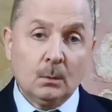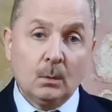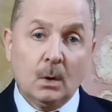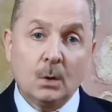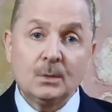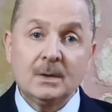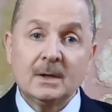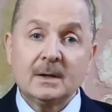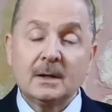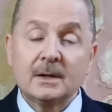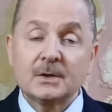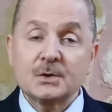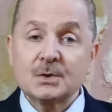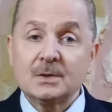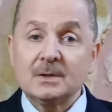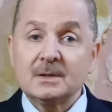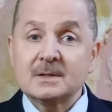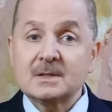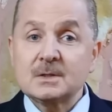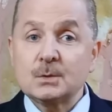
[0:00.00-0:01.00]
وهناك
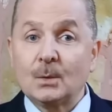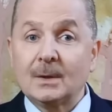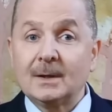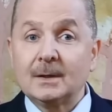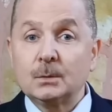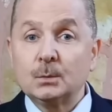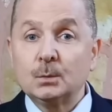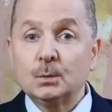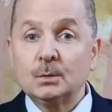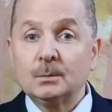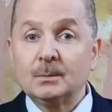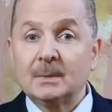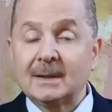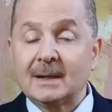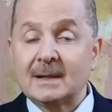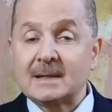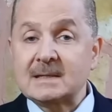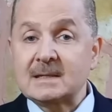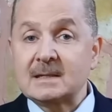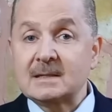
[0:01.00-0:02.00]
أشخاص يعانون من
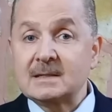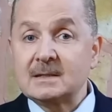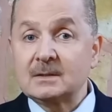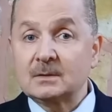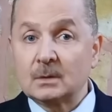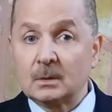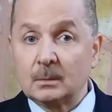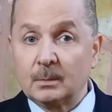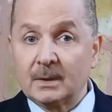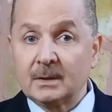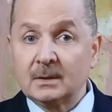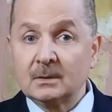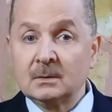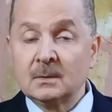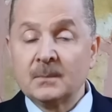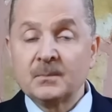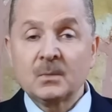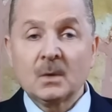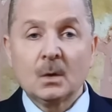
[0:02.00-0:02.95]
حساسية البيض